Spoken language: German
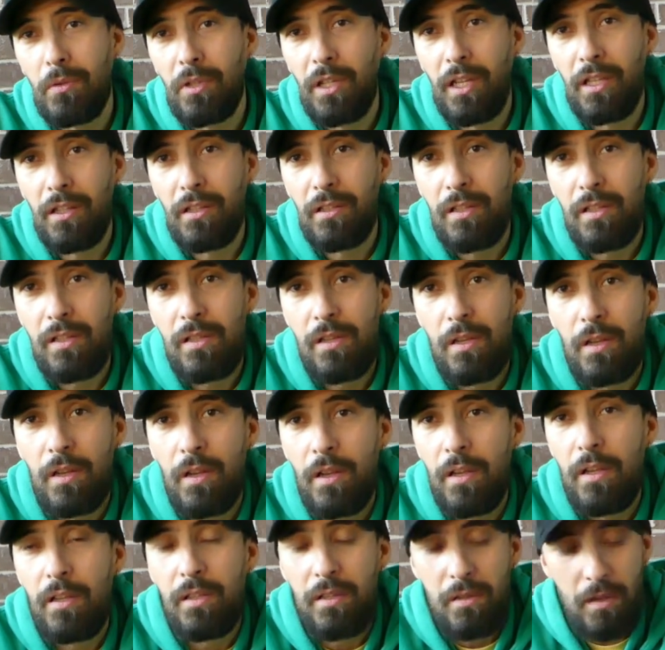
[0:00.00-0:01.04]
dritt.
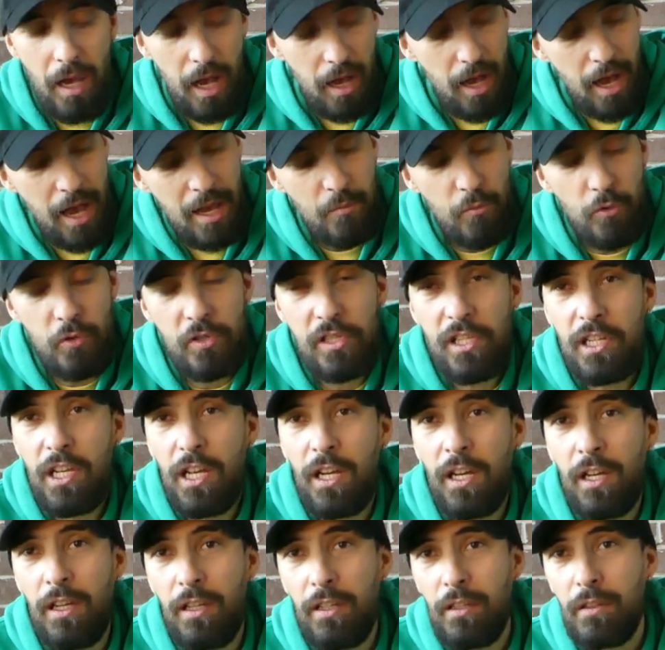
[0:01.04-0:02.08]
Ein
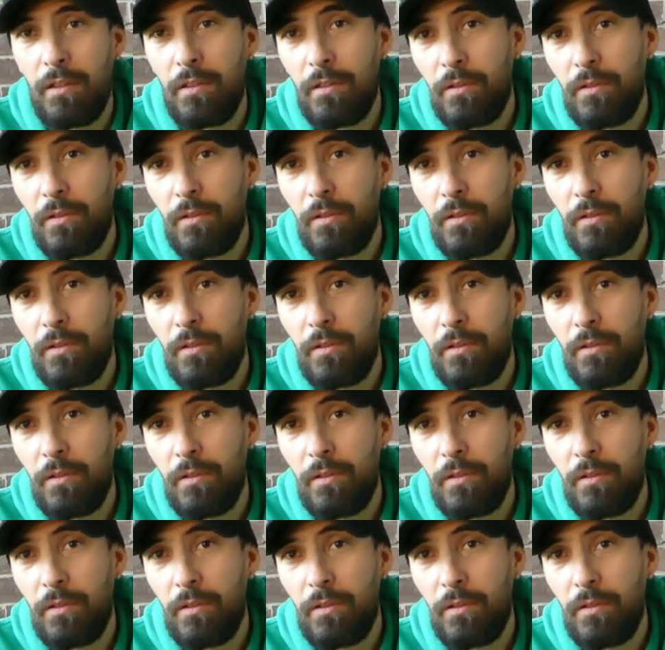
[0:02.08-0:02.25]
Musiker,